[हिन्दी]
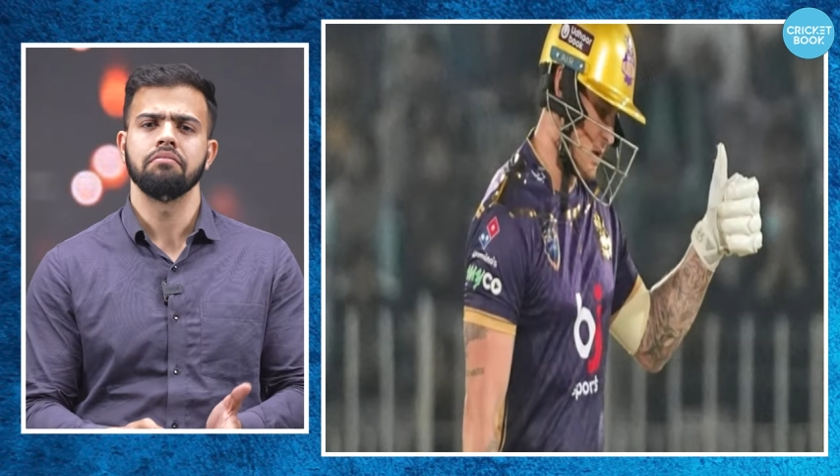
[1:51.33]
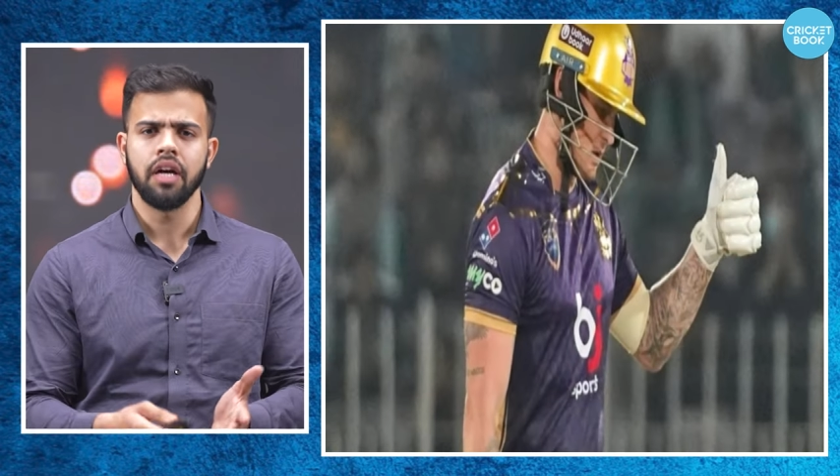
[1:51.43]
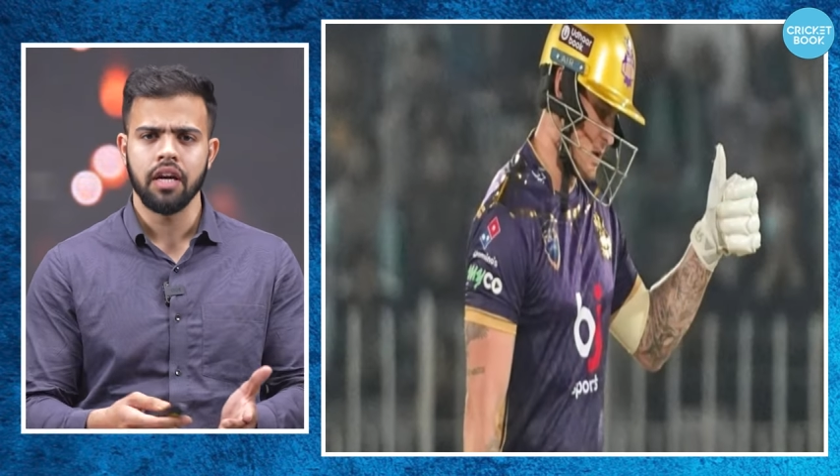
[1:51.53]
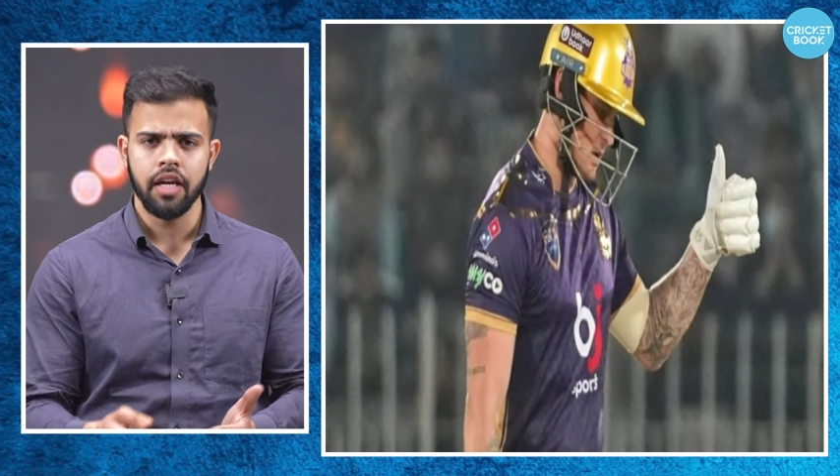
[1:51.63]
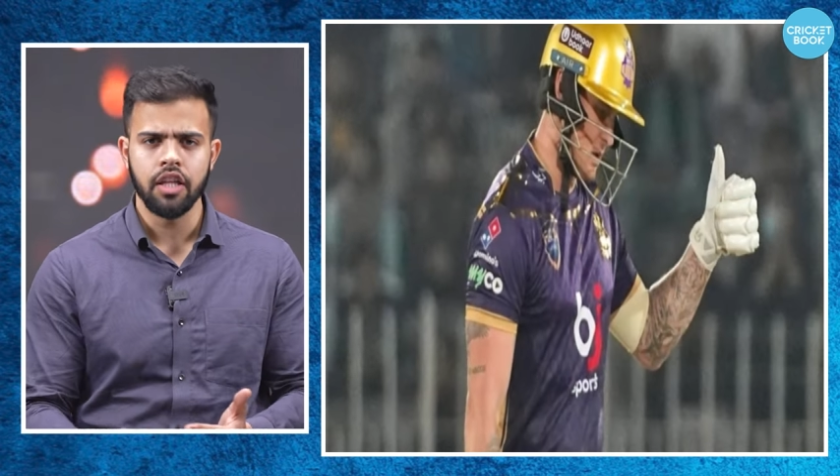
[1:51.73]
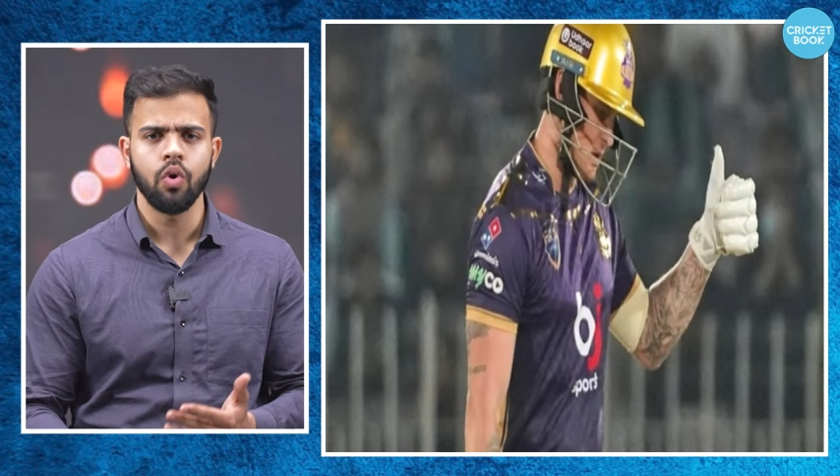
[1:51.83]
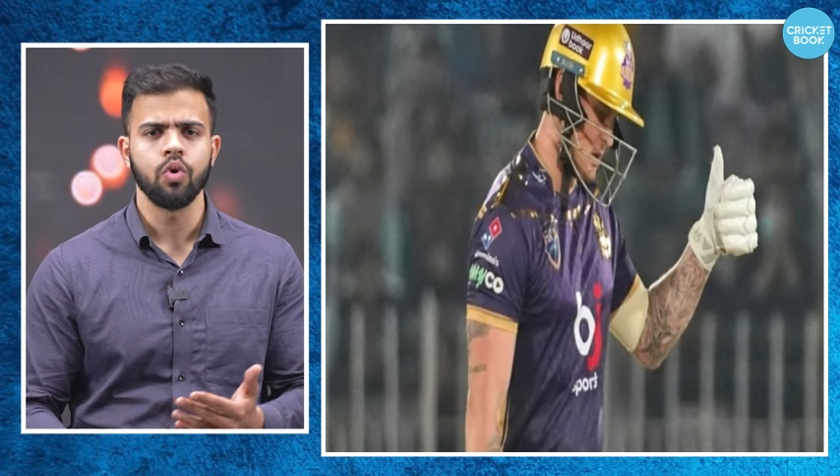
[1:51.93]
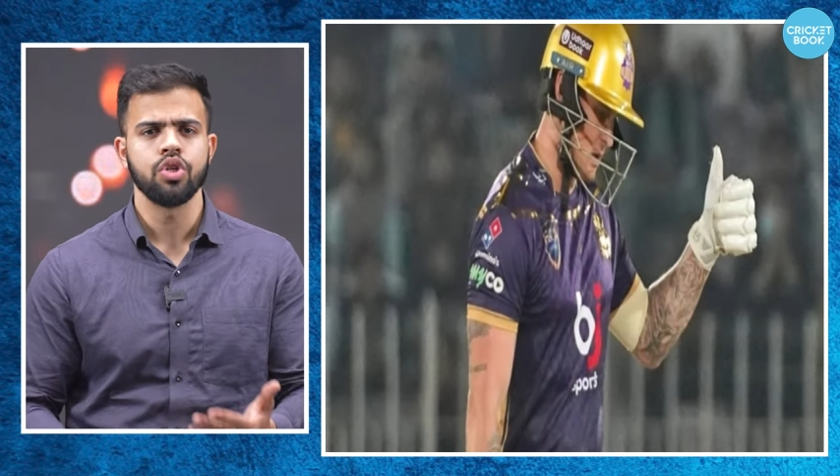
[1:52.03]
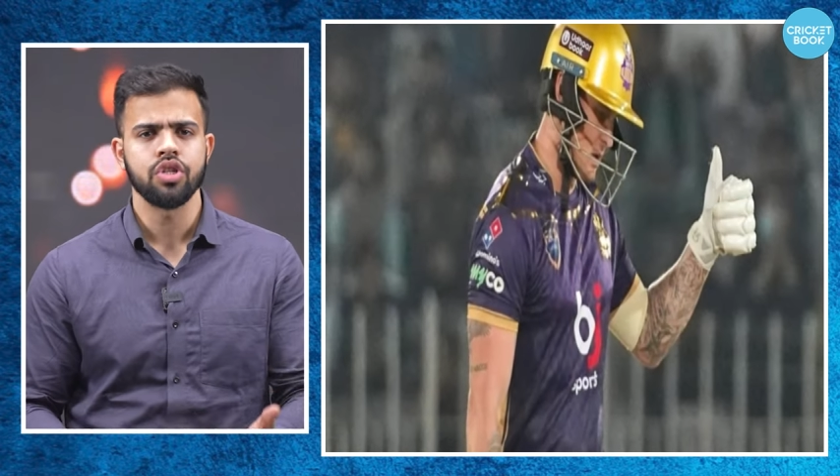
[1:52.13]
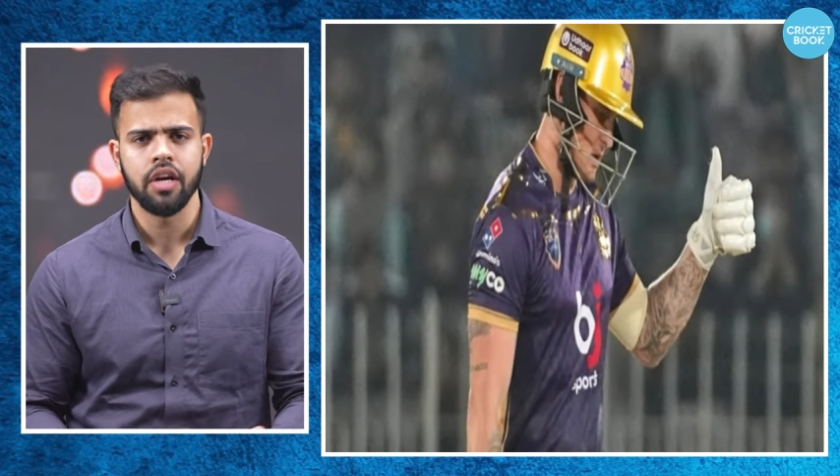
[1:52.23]
कर रहे थे
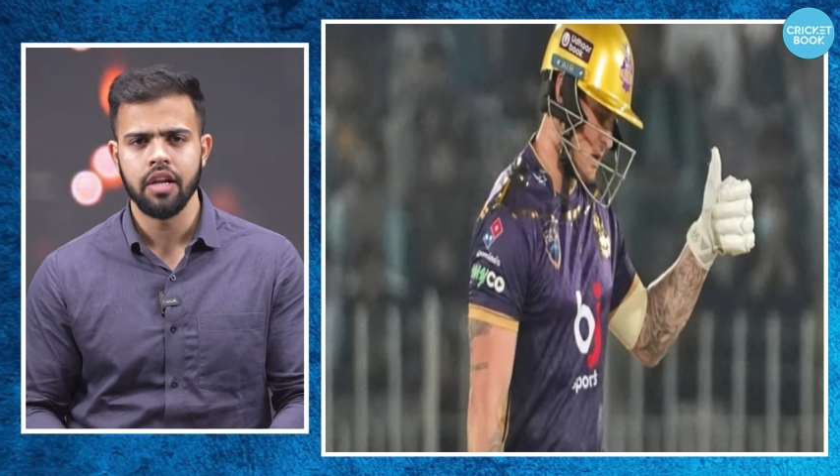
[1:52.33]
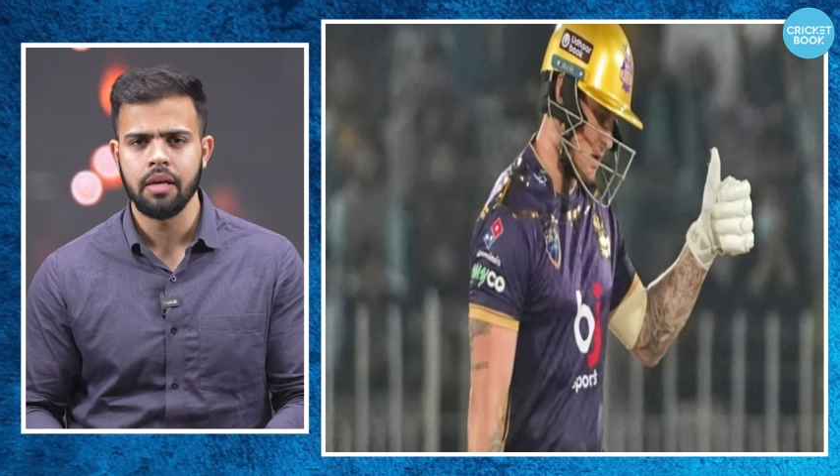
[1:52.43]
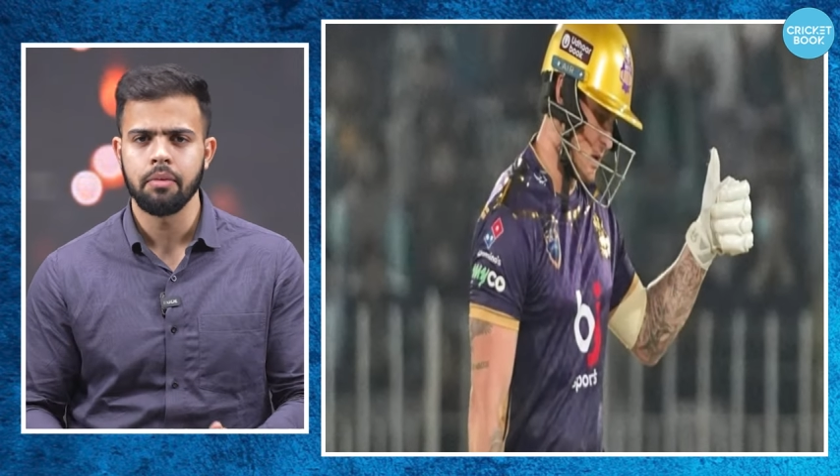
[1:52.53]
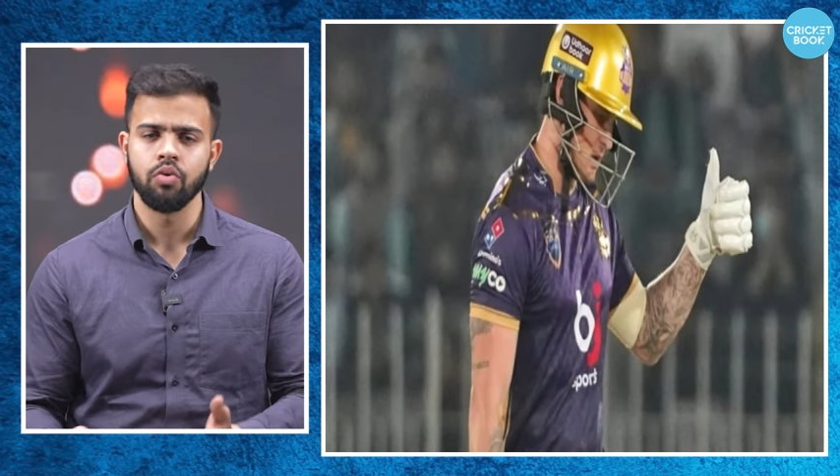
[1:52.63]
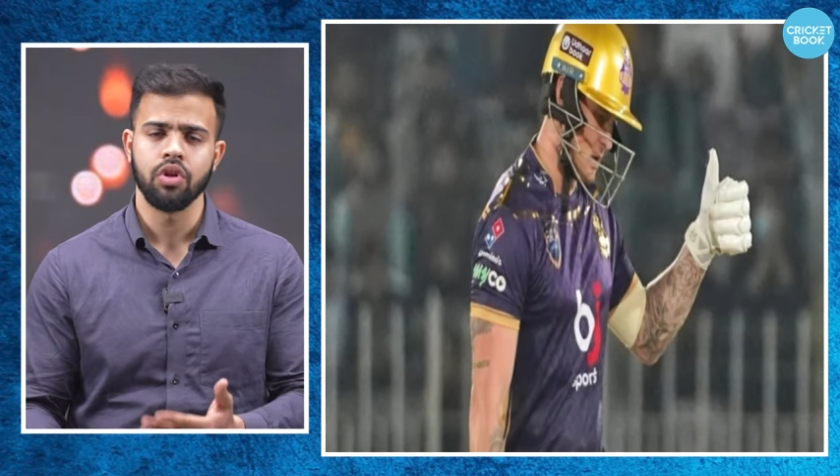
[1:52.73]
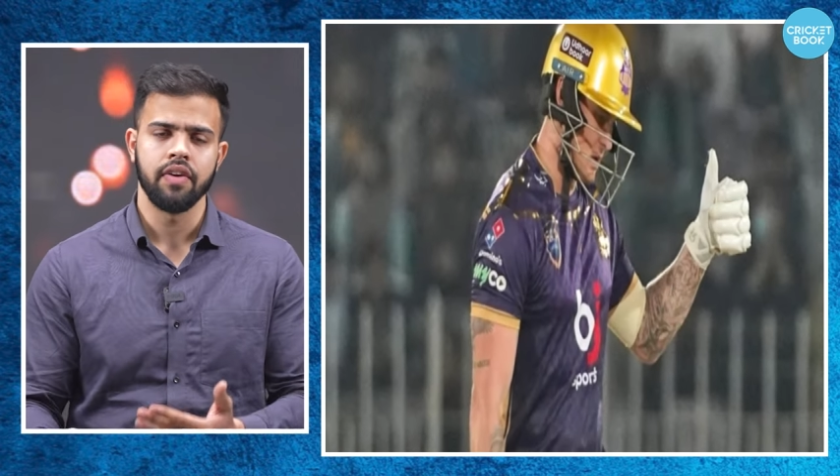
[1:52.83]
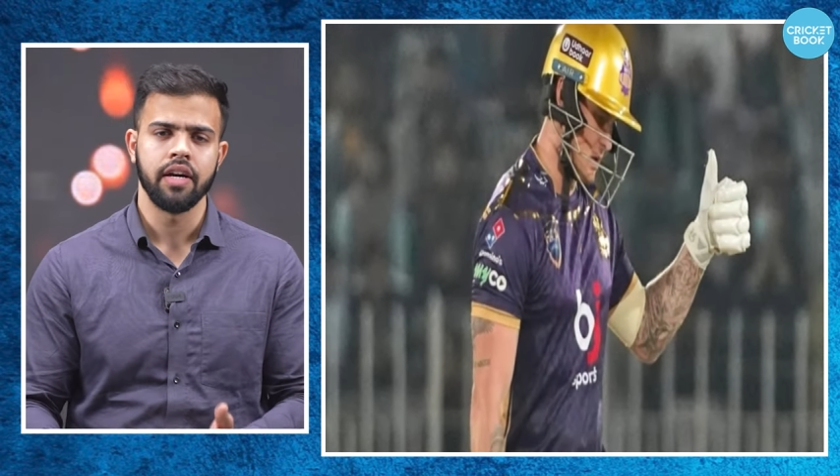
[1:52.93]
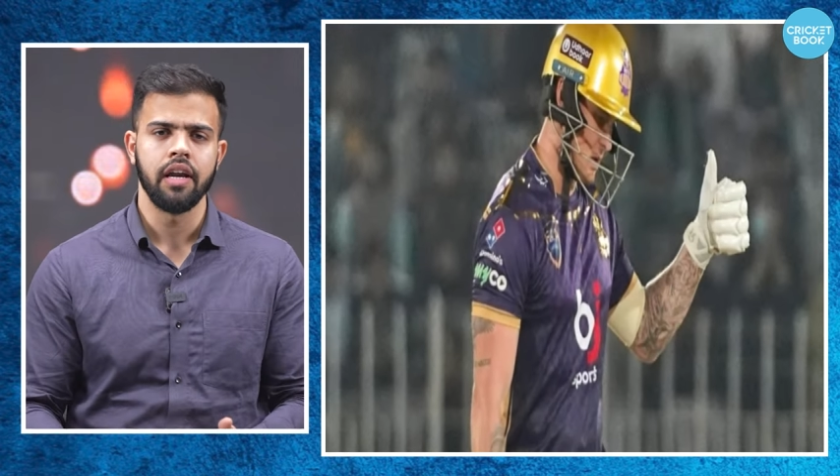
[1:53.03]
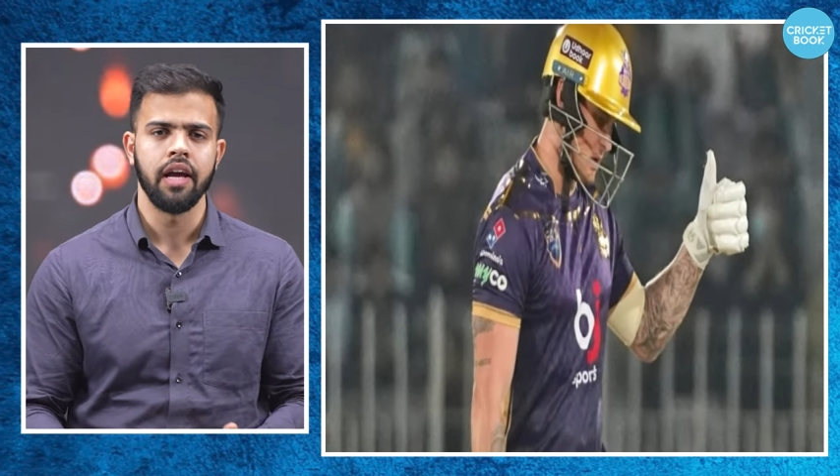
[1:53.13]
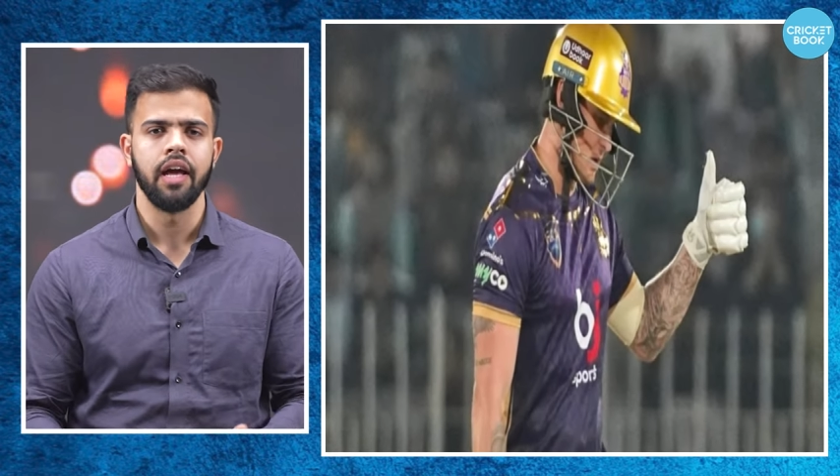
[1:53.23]
कोशिश कर रहे थे बट उनकी
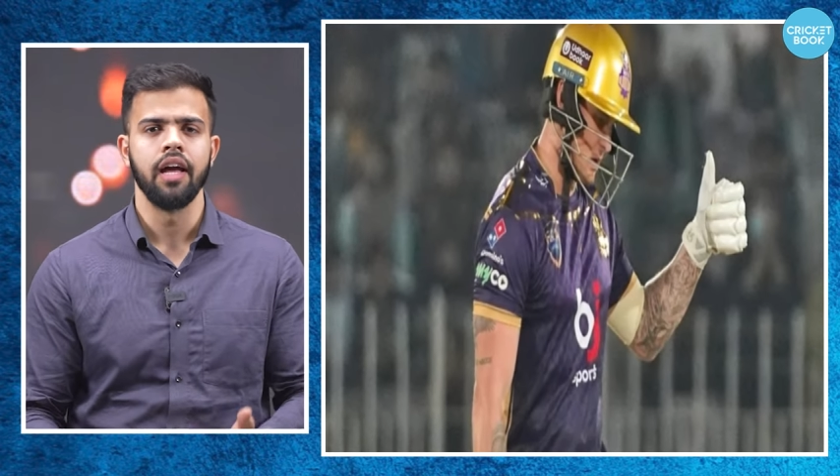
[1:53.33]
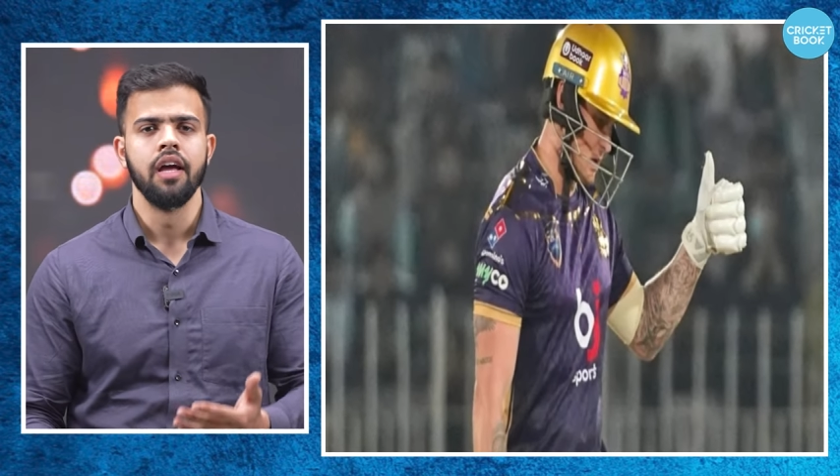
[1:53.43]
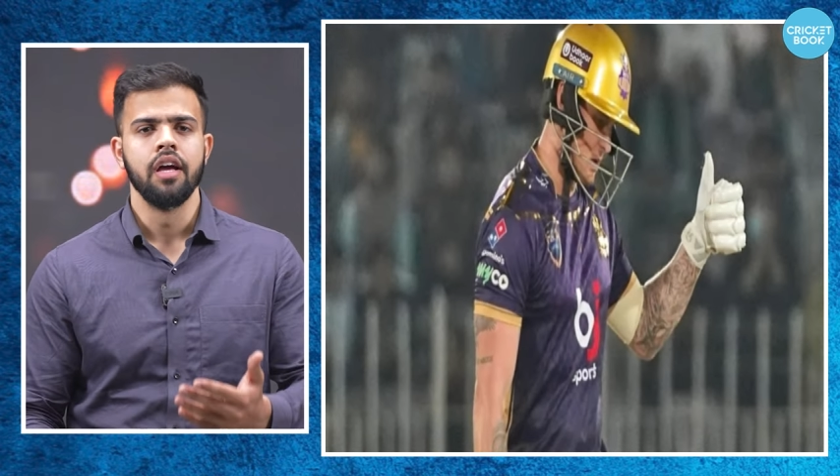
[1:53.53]
विकेट ले गए